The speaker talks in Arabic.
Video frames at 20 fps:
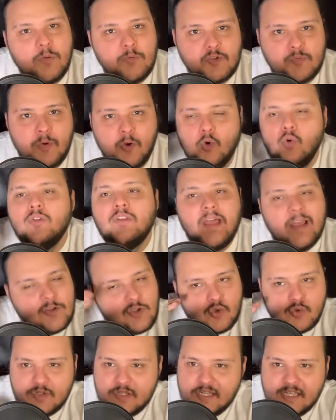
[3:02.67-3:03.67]
مش موجود هات
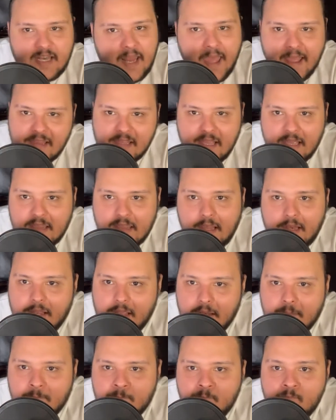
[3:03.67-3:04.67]
جون سينا عادي جدا
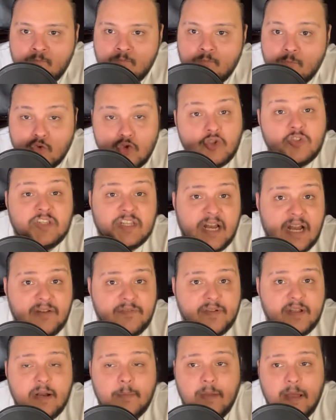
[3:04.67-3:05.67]
يعني جون سينا على
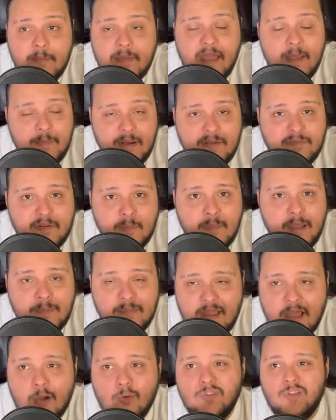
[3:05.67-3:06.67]
فكره بقى بيعمل افلام
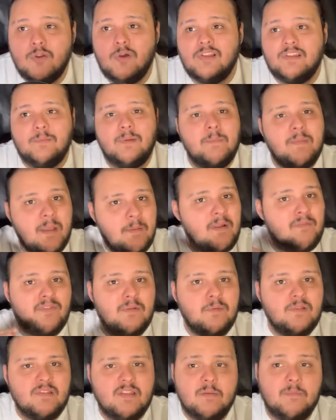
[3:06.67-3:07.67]
جامده قوي دلوقتي بقى بيعمل افلام
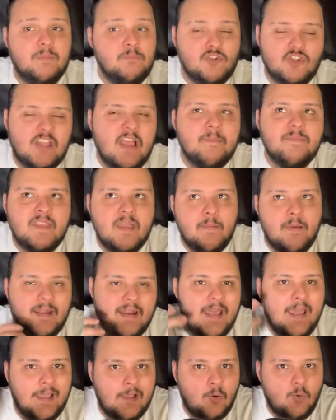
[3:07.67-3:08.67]
كتير مش جامده
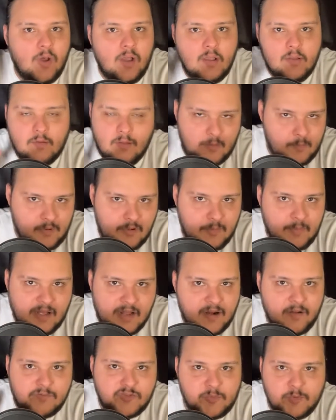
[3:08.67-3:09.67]
معناها حلوه ما
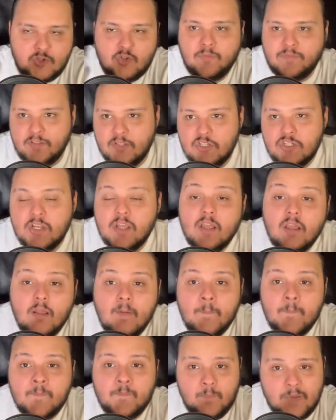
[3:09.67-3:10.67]
اعرفش ما شفتش
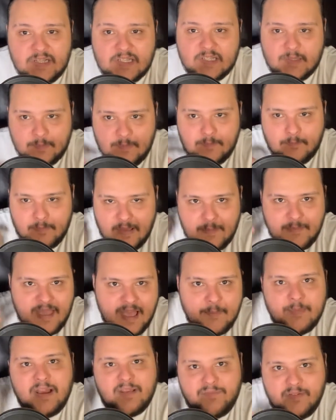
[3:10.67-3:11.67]
بس بقى
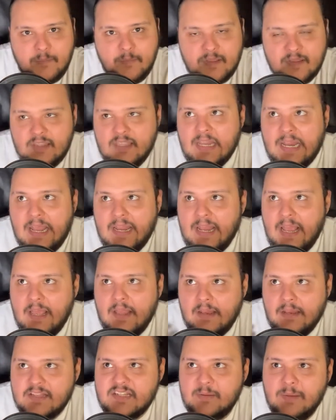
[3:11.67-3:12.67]
بيعمل افلام كتيره يعني
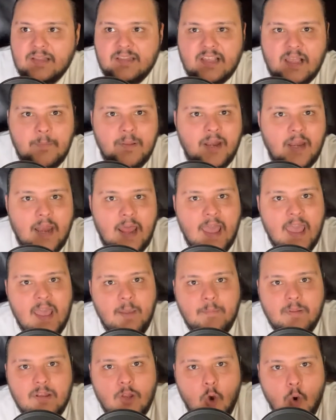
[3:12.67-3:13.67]
انا سمعت كمان
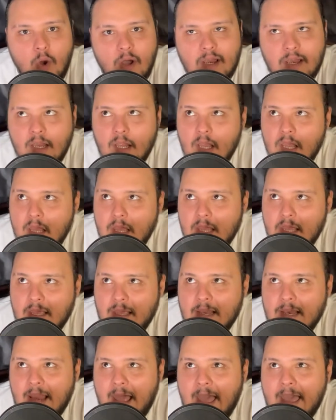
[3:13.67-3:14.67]
هيعمل اللي هو
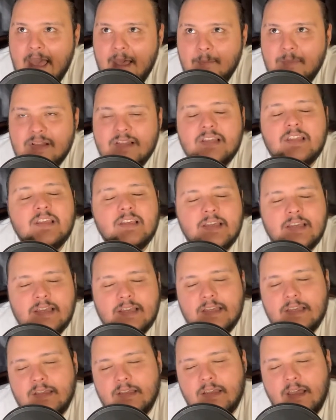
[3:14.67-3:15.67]
اللي هيعمل
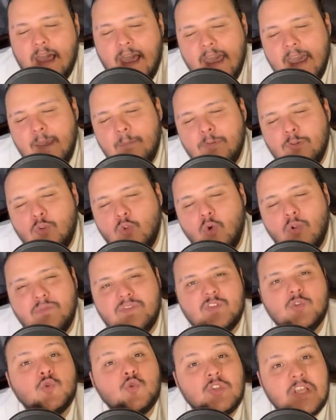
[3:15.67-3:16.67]
آه، هيعمل دور في
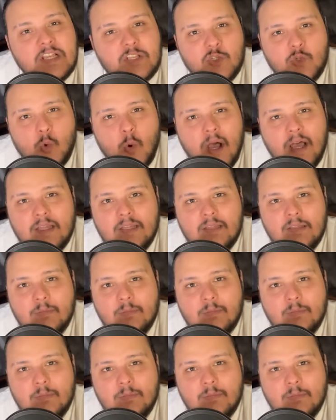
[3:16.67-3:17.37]
سوسايد سكواد